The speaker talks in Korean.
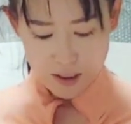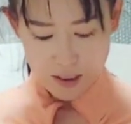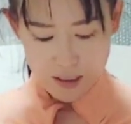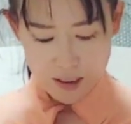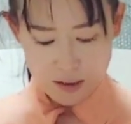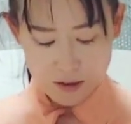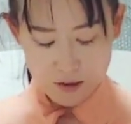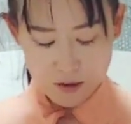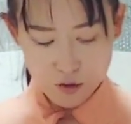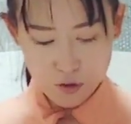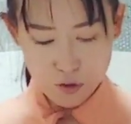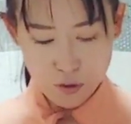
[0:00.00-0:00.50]

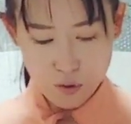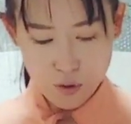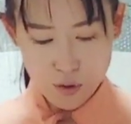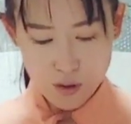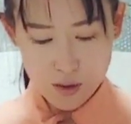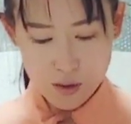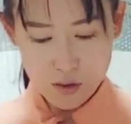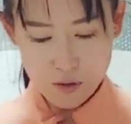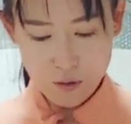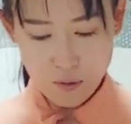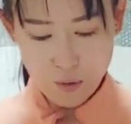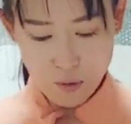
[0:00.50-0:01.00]
발약근
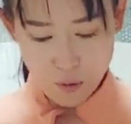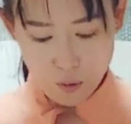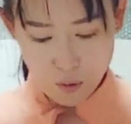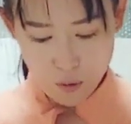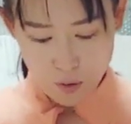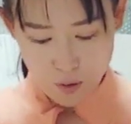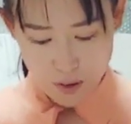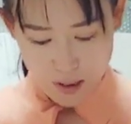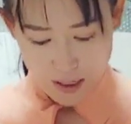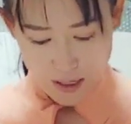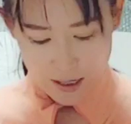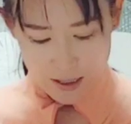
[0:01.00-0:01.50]
조이시고
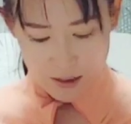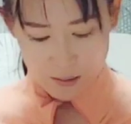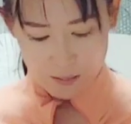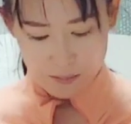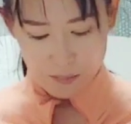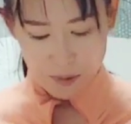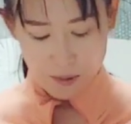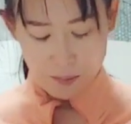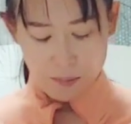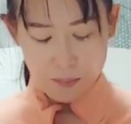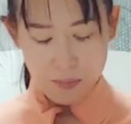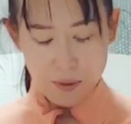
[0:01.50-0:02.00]

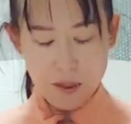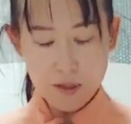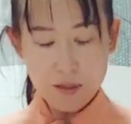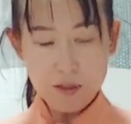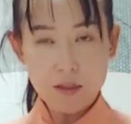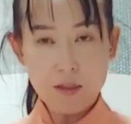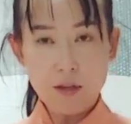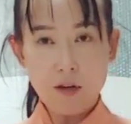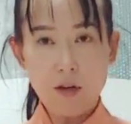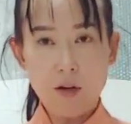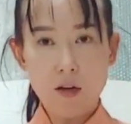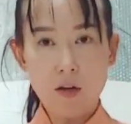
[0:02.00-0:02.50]
아랫배
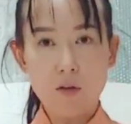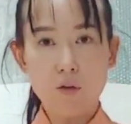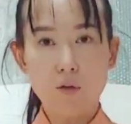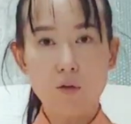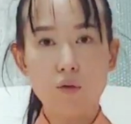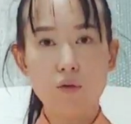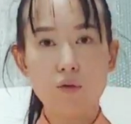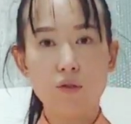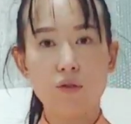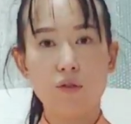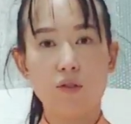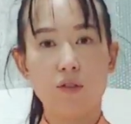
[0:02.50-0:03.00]
펴서
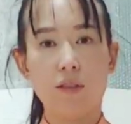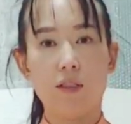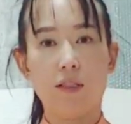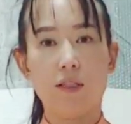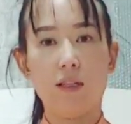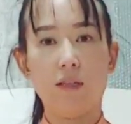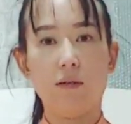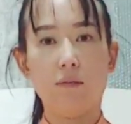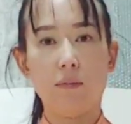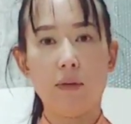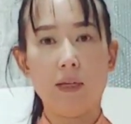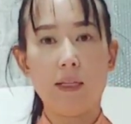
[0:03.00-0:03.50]
요추를
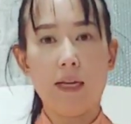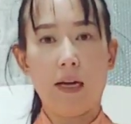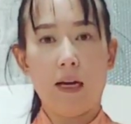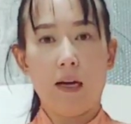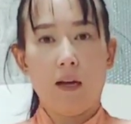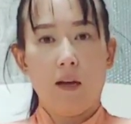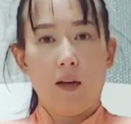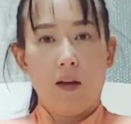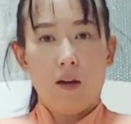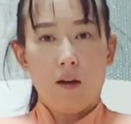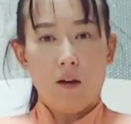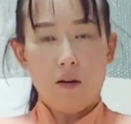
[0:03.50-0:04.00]
늘립니다.
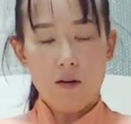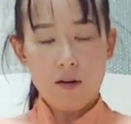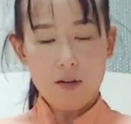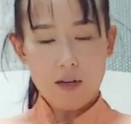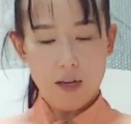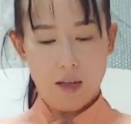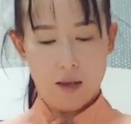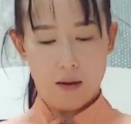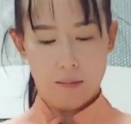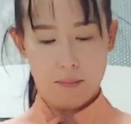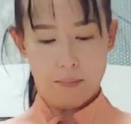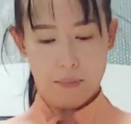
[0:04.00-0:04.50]

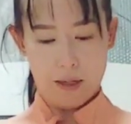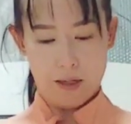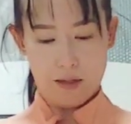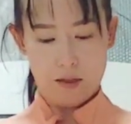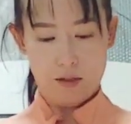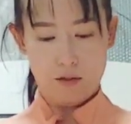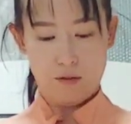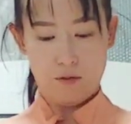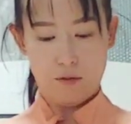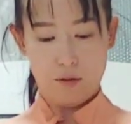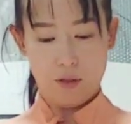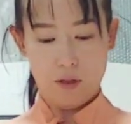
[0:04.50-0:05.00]
어깨 힘
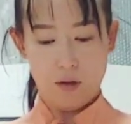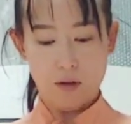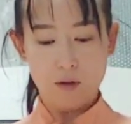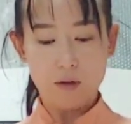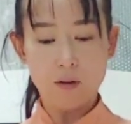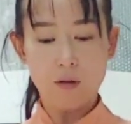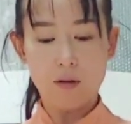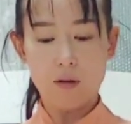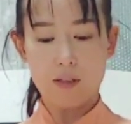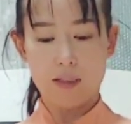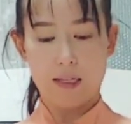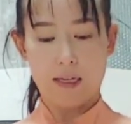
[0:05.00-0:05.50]
빼시고요.
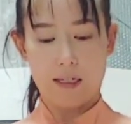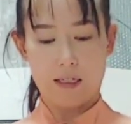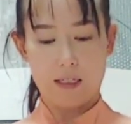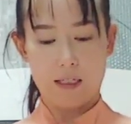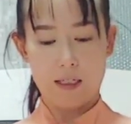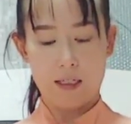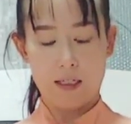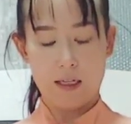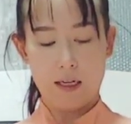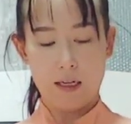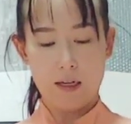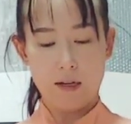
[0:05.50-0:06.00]
턱
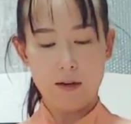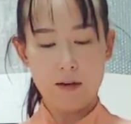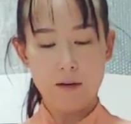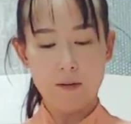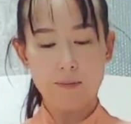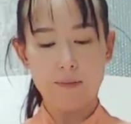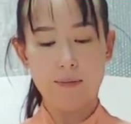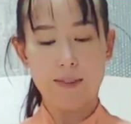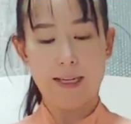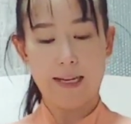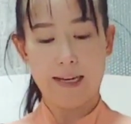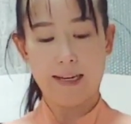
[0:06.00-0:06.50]

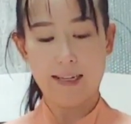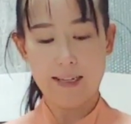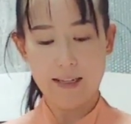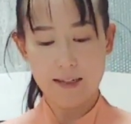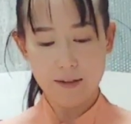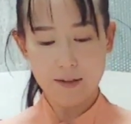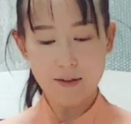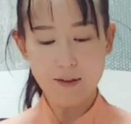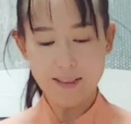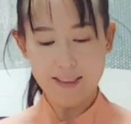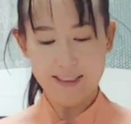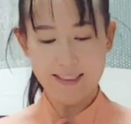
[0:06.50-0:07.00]
당길게요. 자,
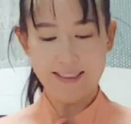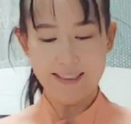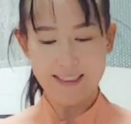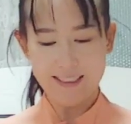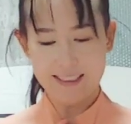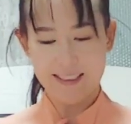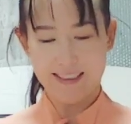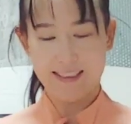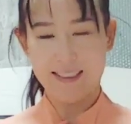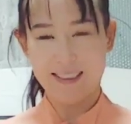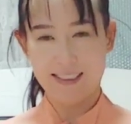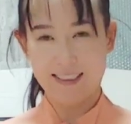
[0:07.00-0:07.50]
아래로
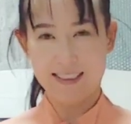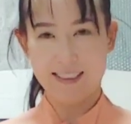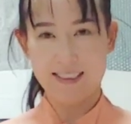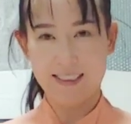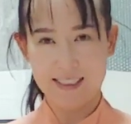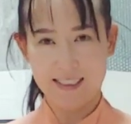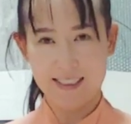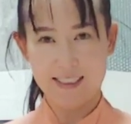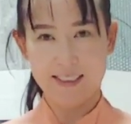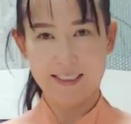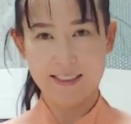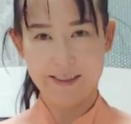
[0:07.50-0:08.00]

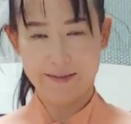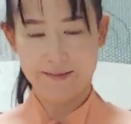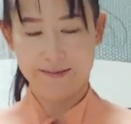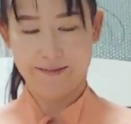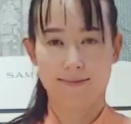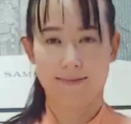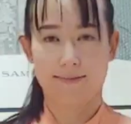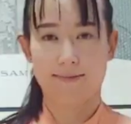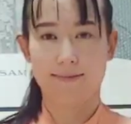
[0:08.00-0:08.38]
흔들흔들.